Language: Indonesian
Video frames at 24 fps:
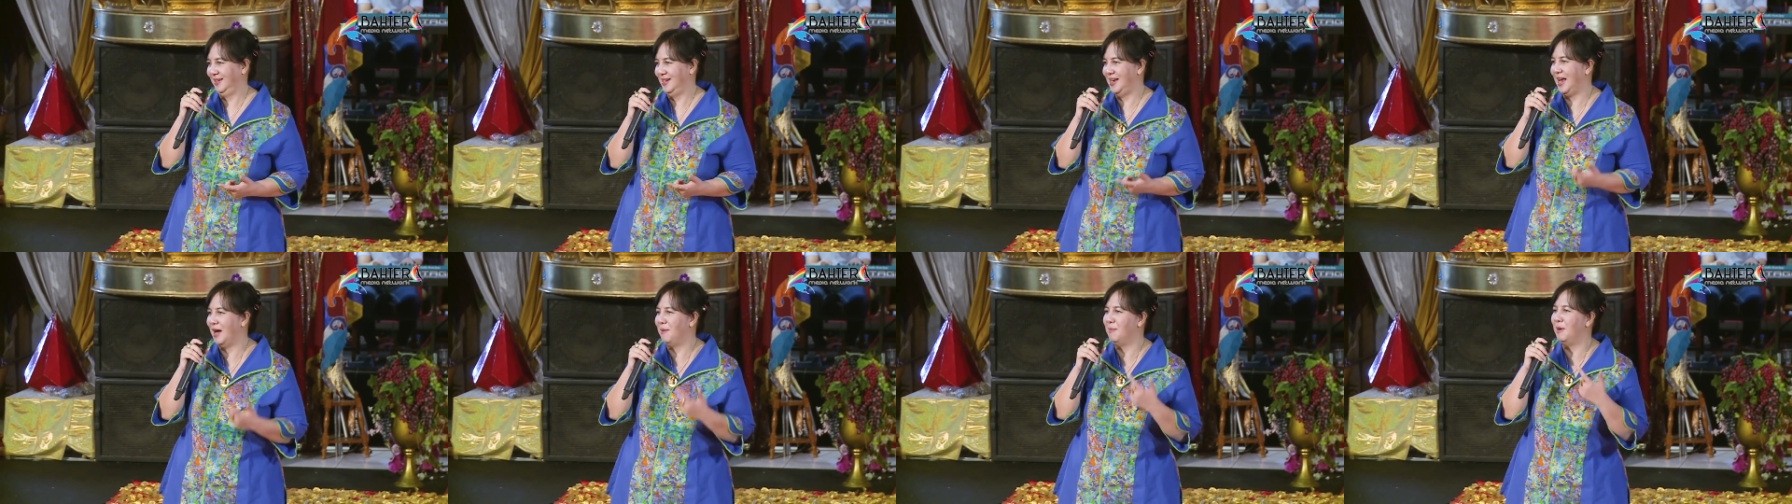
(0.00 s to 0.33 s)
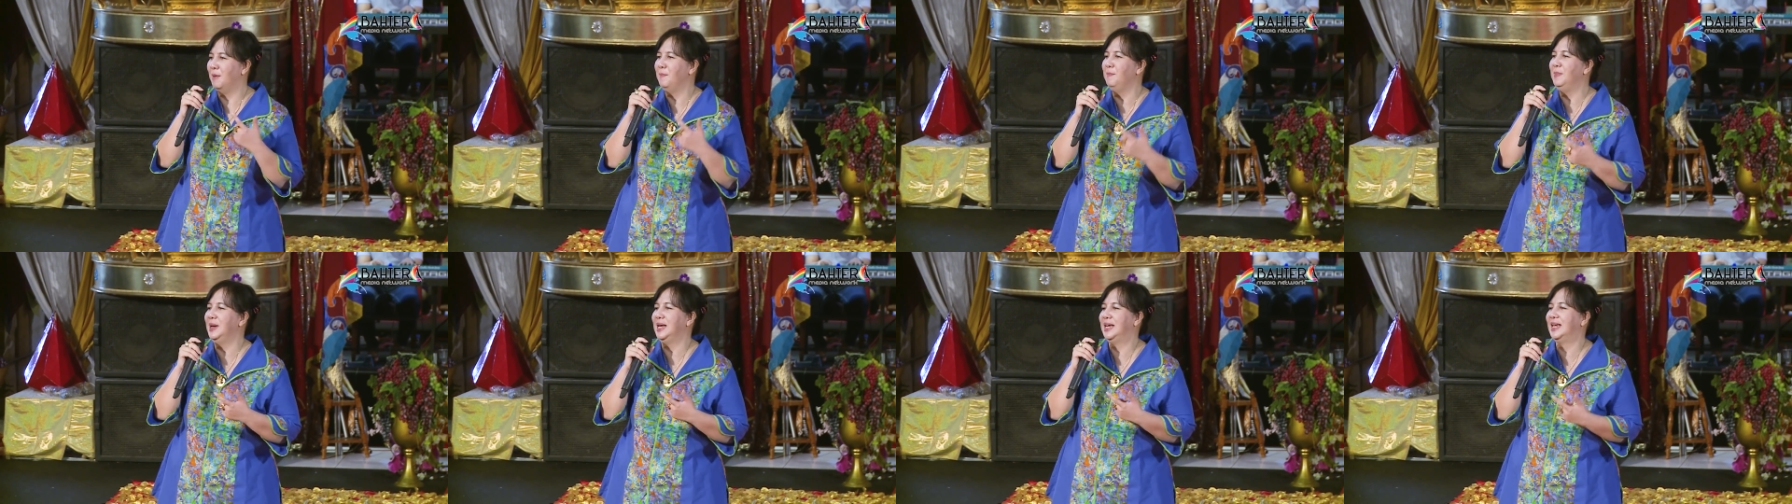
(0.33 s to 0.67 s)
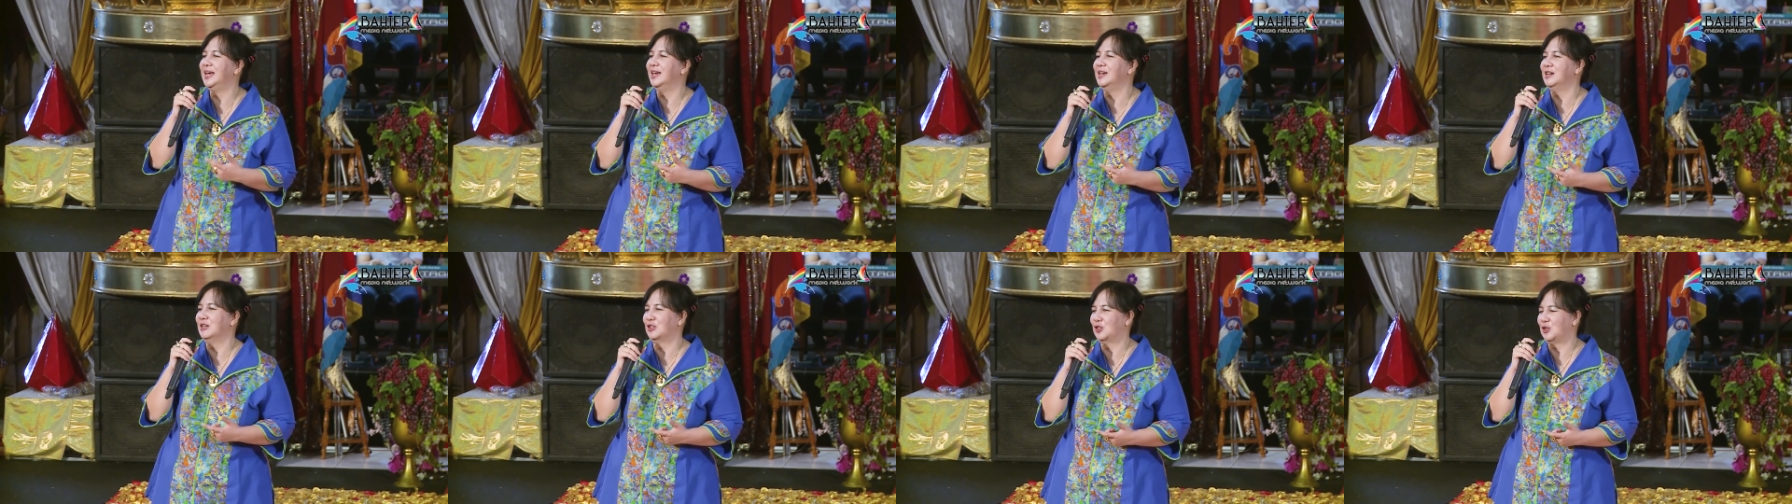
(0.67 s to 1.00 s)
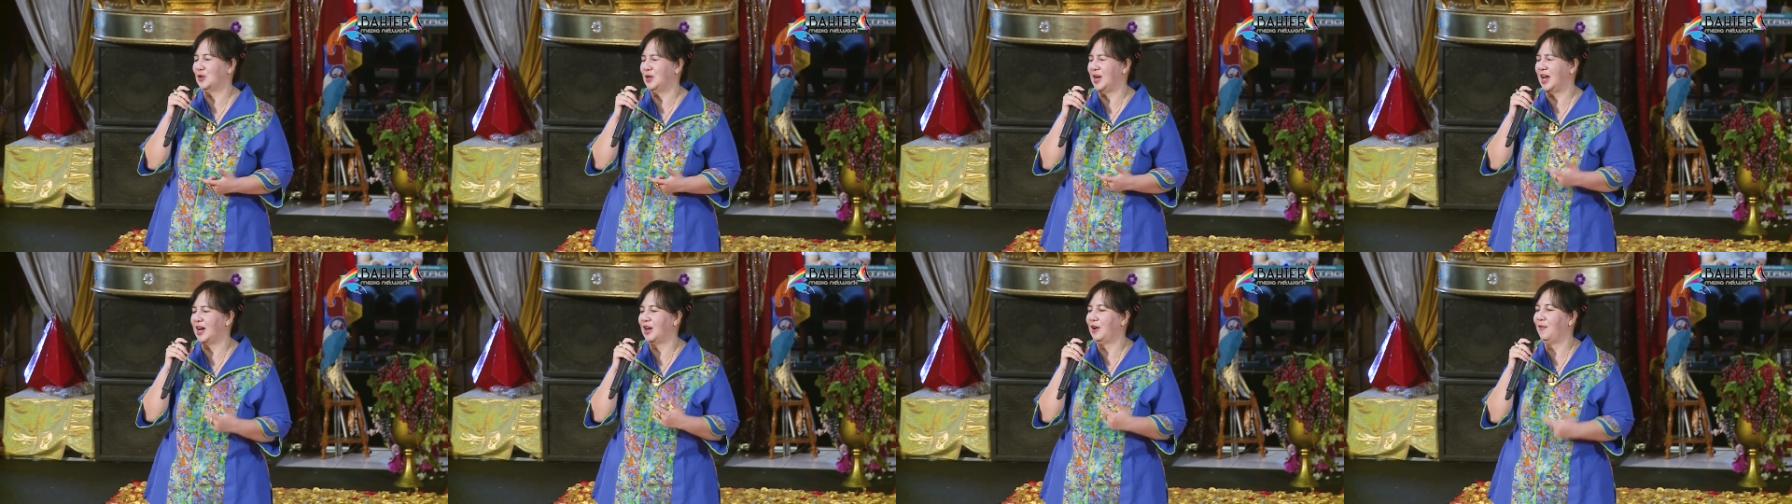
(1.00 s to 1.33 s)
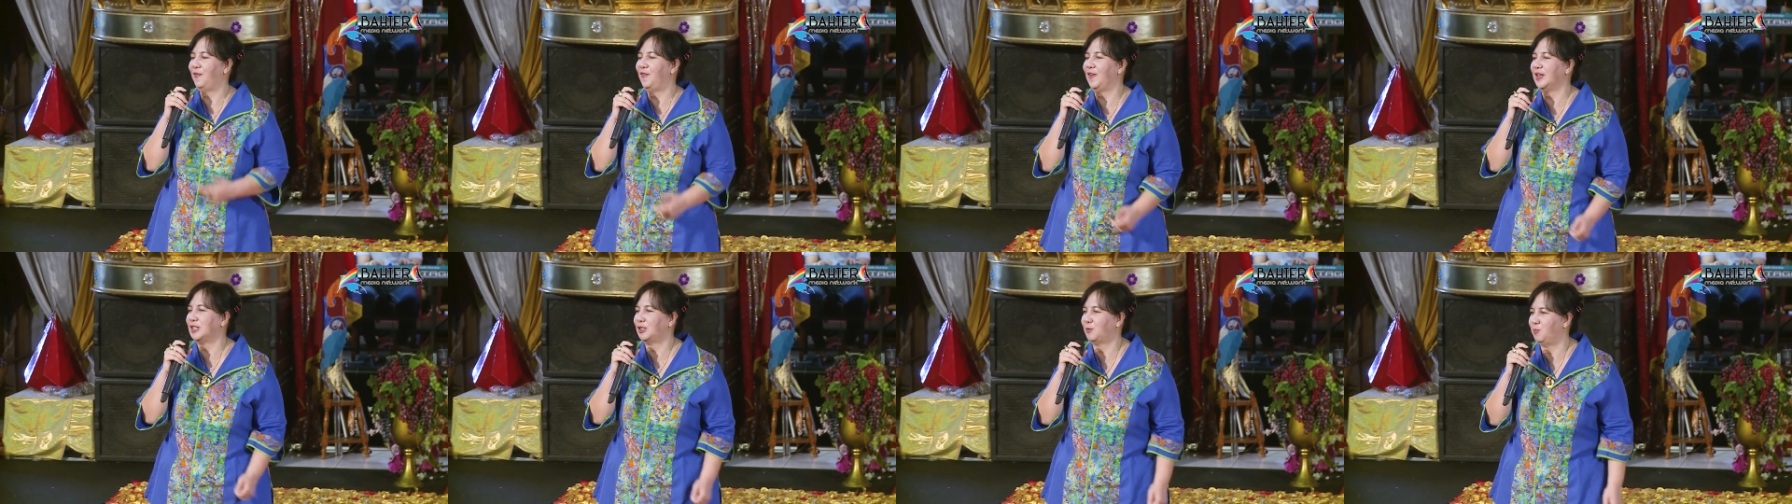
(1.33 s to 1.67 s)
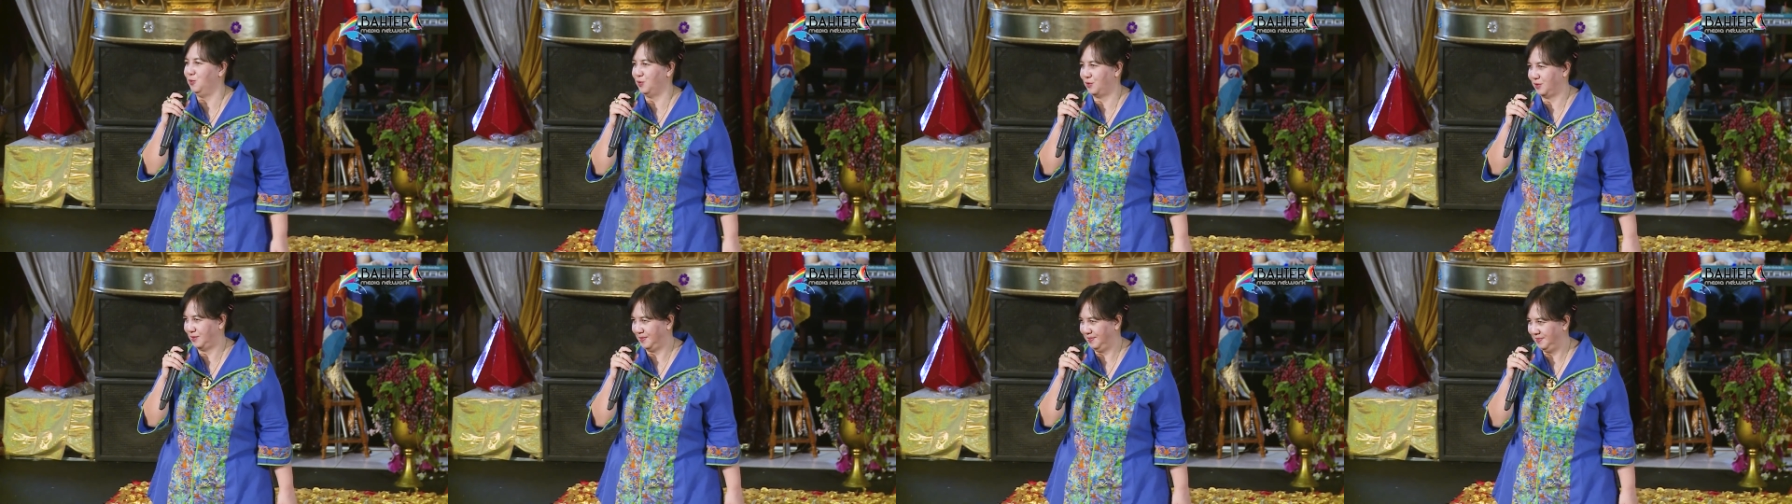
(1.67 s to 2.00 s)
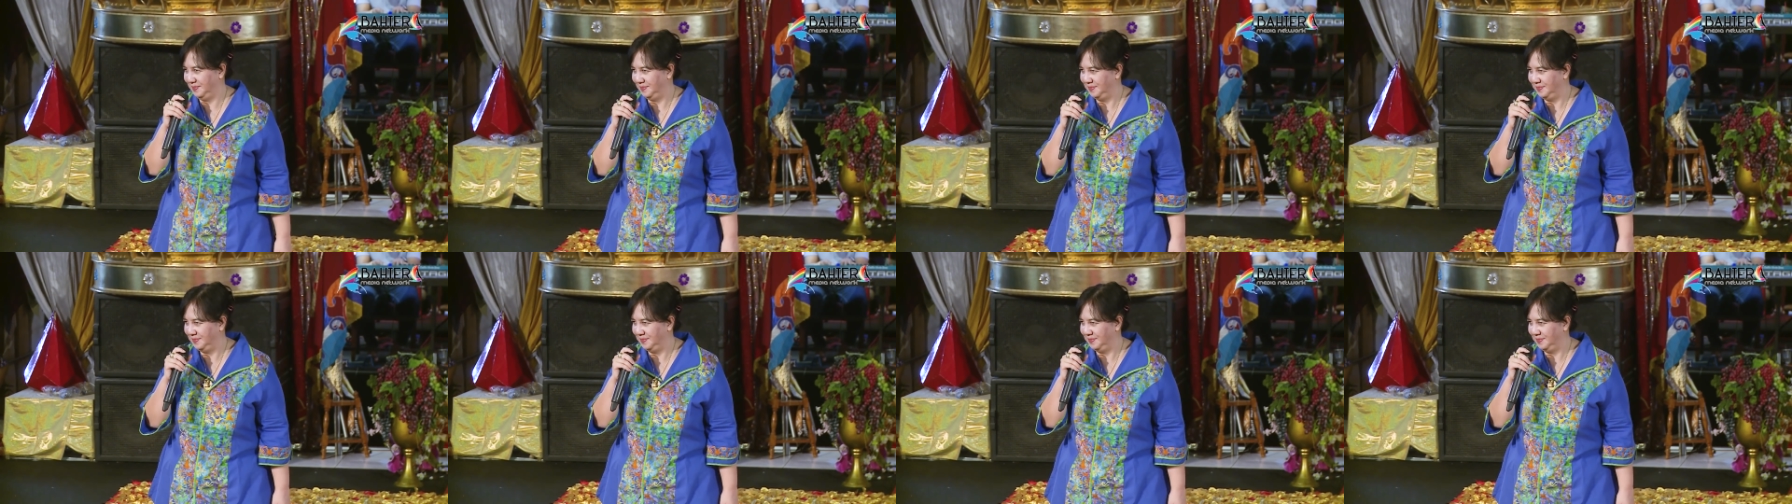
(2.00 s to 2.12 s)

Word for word: yang membuat saudara Facebook.